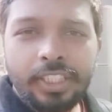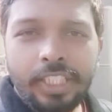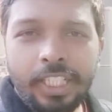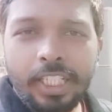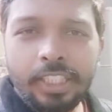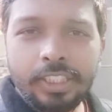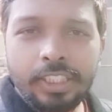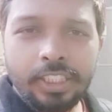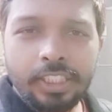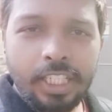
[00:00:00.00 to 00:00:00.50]

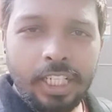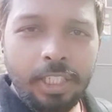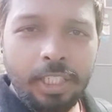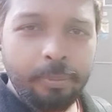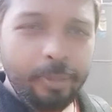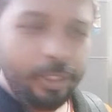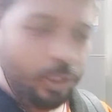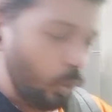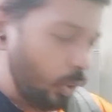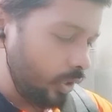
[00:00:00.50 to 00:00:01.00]
यहाँ से जाने
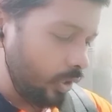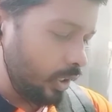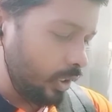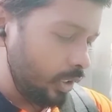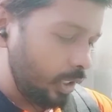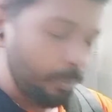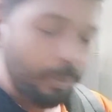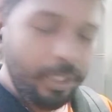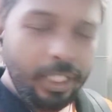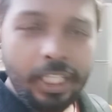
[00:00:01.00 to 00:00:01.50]
में थोड़ा सा
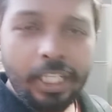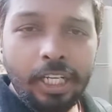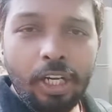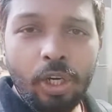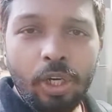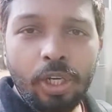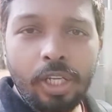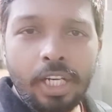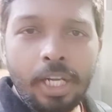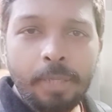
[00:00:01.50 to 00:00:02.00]
समय है
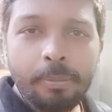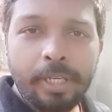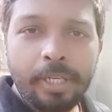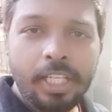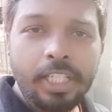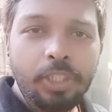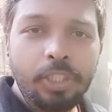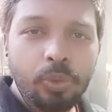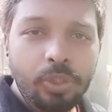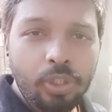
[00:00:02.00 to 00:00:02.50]
और
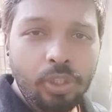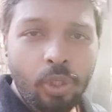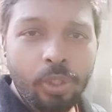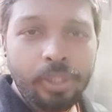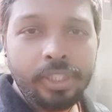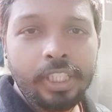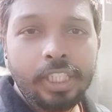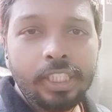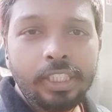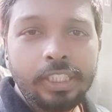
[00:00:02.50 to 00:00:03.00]
हमारा ड्यूटी
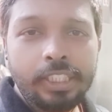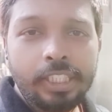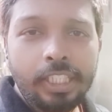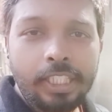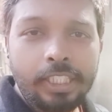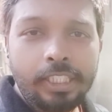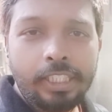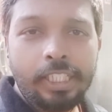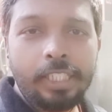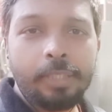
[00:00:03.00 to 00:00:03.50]
ऑन करने के
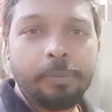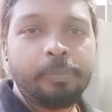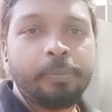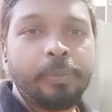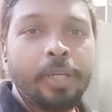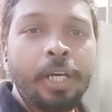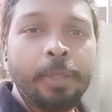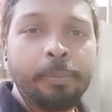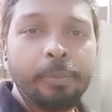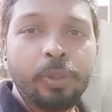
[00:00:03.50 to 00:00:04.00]
लिए
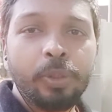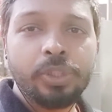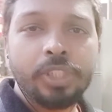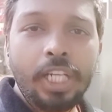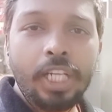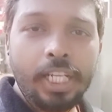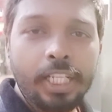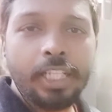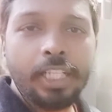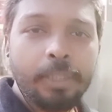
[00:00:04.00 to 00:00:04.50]
हम लोग
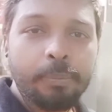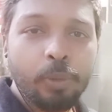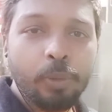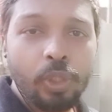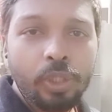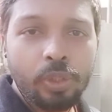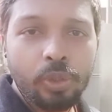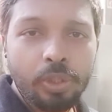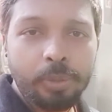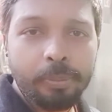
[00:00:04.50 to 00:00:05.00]
जा रहे हैं
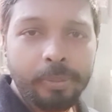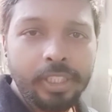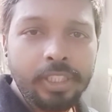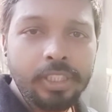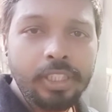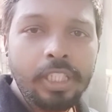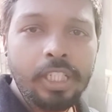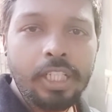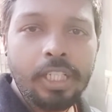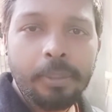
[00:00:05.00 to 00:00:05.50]
पोलीगोन में
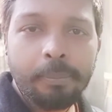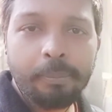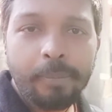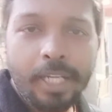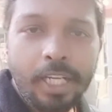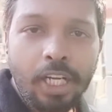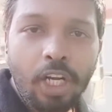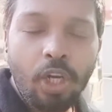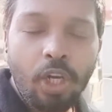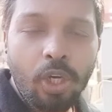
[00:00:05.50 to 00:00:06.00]

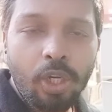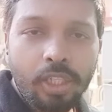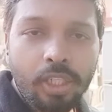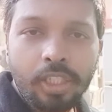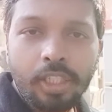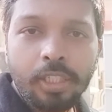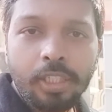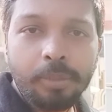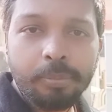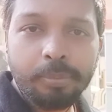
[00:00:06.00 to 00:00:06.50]
मैं और
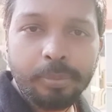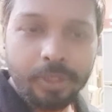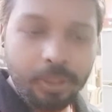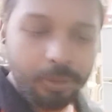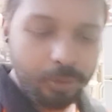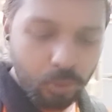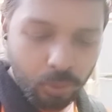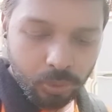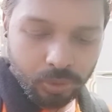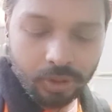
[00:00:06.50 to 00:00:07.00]
ये
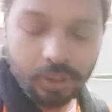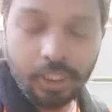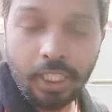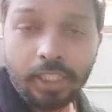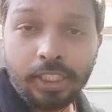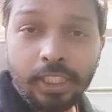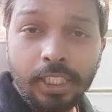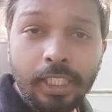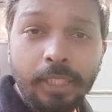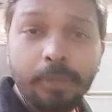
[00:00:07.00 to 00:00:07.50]
दोस्त
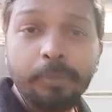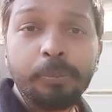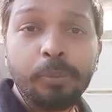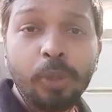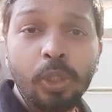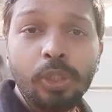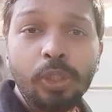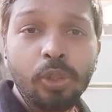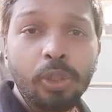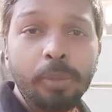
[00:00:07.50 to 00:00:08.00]
जाते हैं
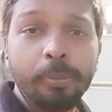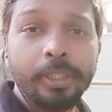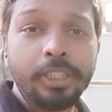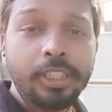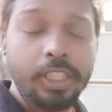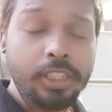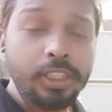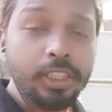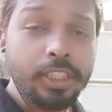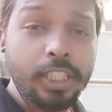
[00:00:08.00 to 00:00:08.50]
पोलीगोन में
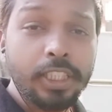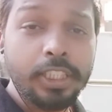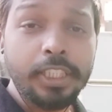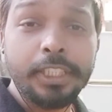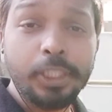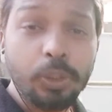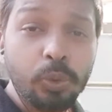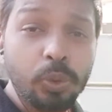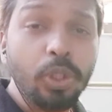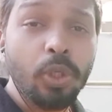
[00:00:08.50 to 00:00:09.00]
जल्दी से जल्दी
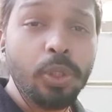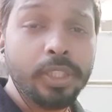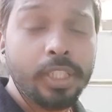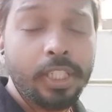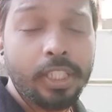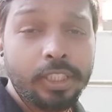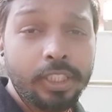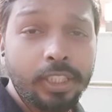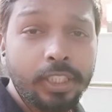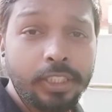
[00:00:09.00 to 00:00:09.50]
ड्यूटी ऑन
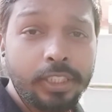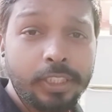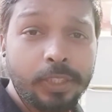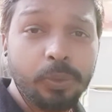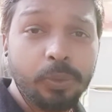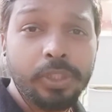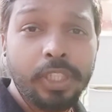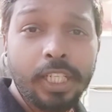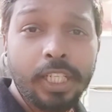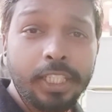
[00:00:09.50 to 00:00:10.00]
करते हैं
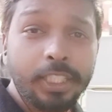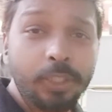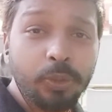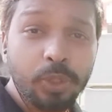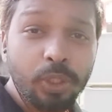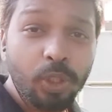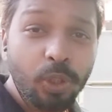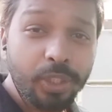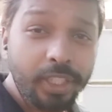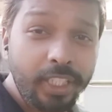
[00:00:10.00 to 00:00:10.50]
क्योंकि अगर
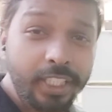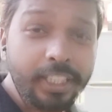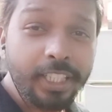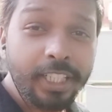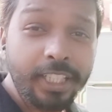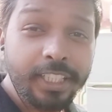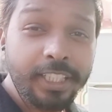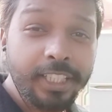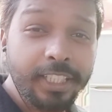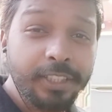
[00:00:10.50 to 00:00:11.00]
ड्यूटी ऑन नहीं
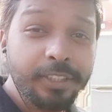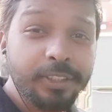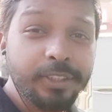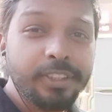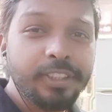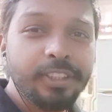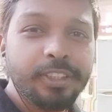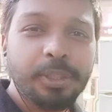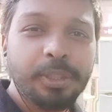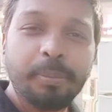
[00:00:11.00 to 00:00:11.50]
करेंगे
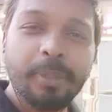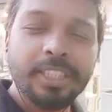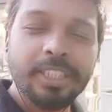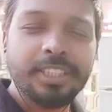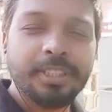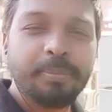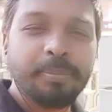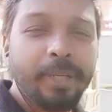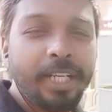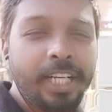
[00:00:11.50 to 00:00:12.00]
तो
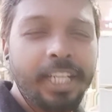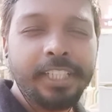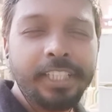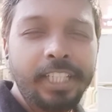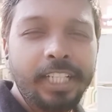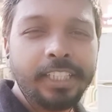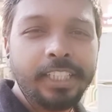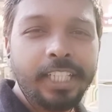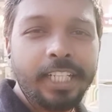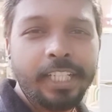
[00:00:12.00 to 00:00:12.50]
बस पेनल्टी
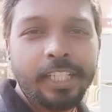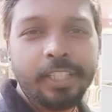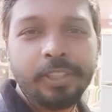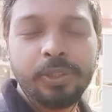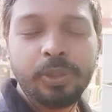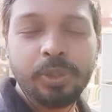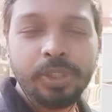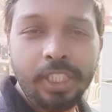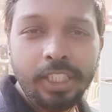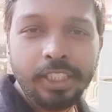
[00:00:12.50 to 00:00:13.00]
लग जाएगा
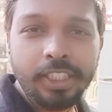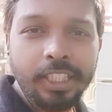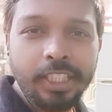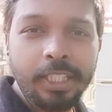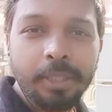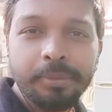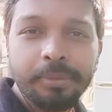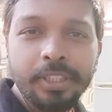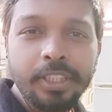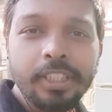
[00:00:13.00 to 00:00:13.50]
तो चलते
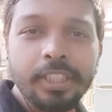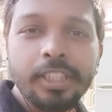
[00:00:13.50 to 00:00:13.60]
हैं अभी